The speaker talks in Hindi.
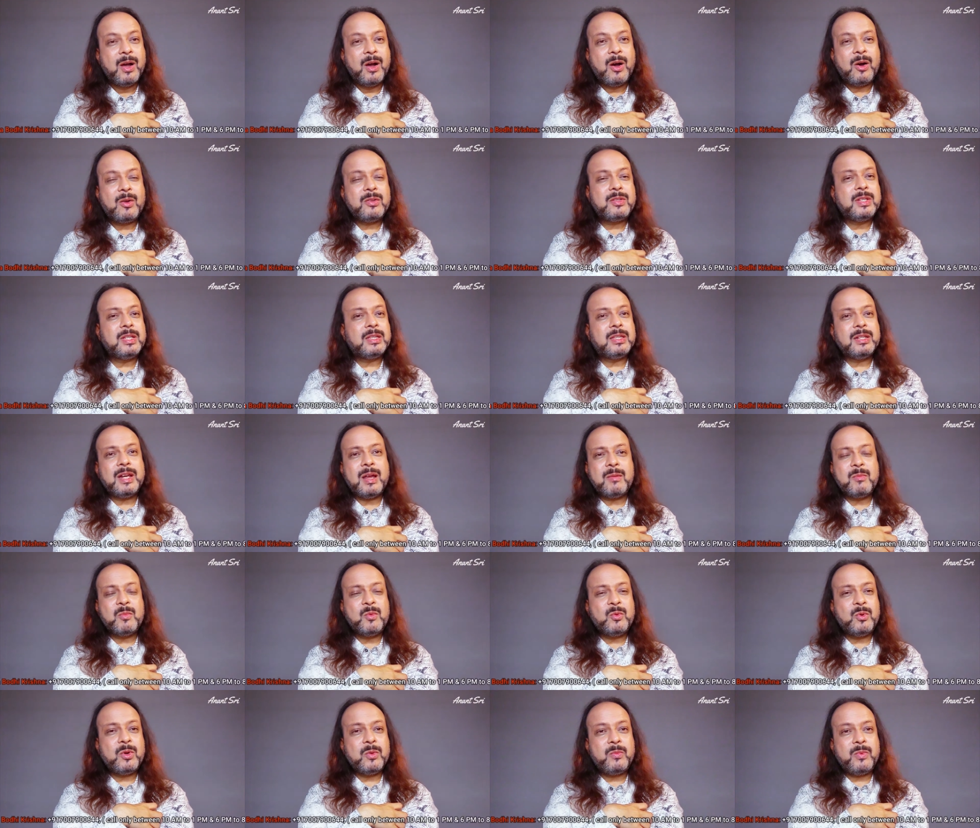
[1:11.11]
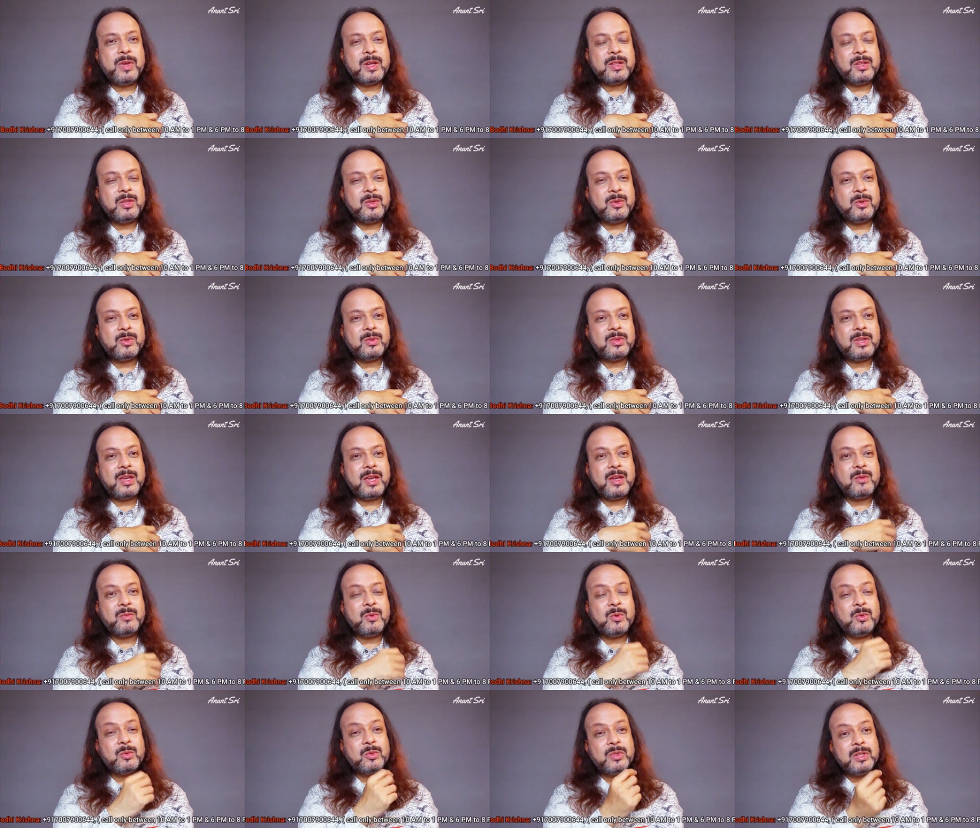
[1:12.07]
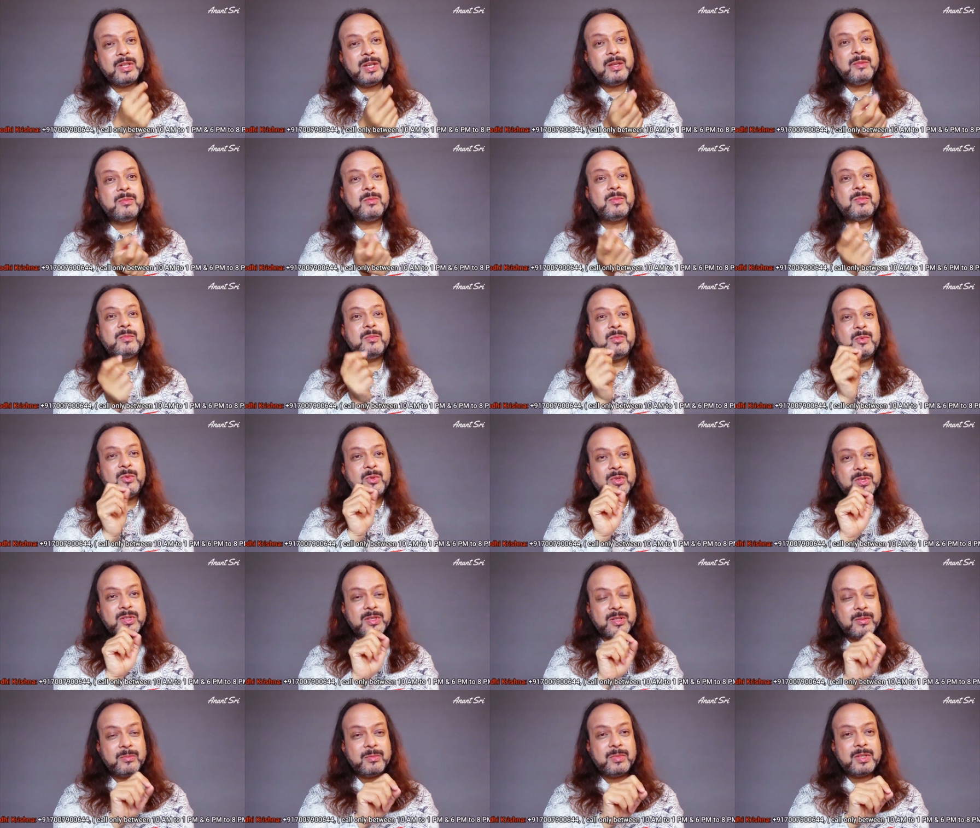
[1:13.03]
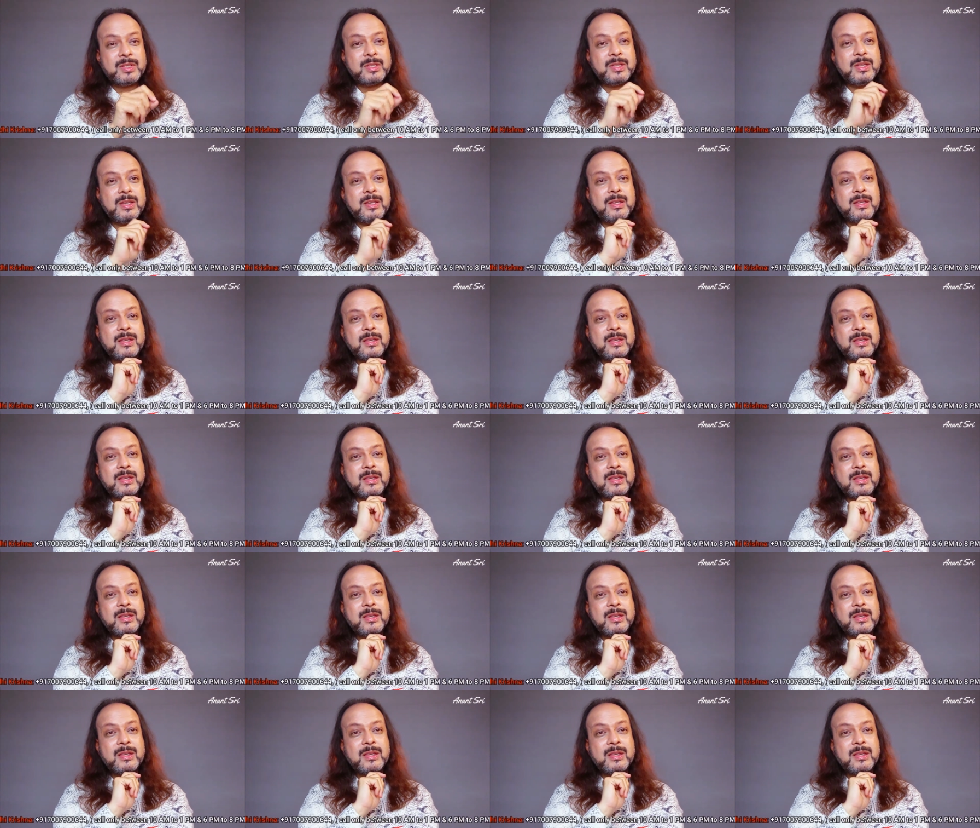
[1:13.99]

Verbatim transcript: और जितना मूड व्यक्ति होता है वो उतने मूड शब्द से